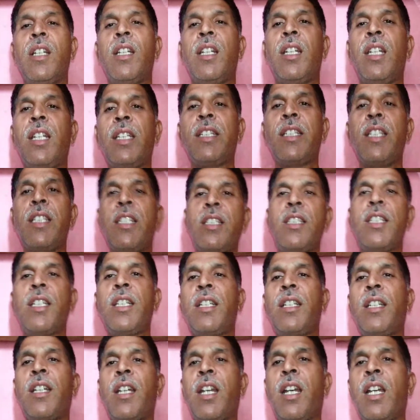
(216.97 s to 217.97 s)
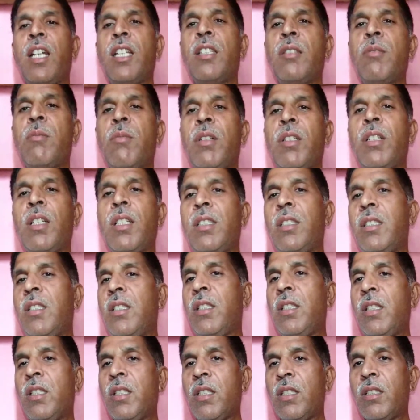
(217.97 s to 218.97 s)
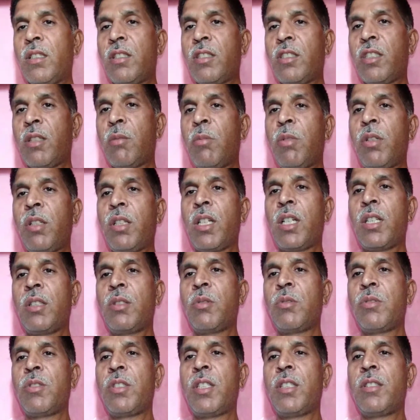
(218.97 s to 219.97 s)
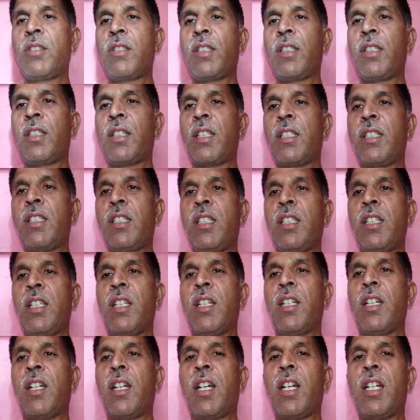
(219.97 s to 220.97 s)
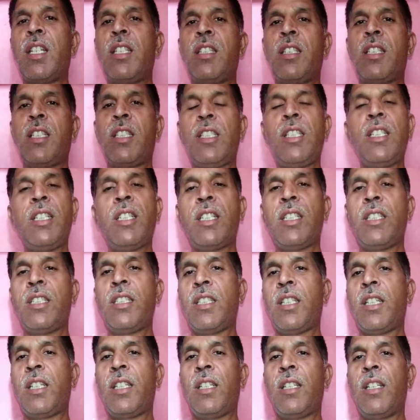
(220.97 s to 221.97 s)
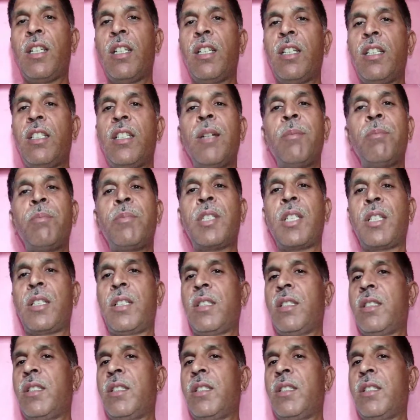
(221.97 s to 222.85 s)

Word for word: लेकिन तेरे आत्मगति सब्र का तो जैसे कहीं अंत ही नहीं है कब तक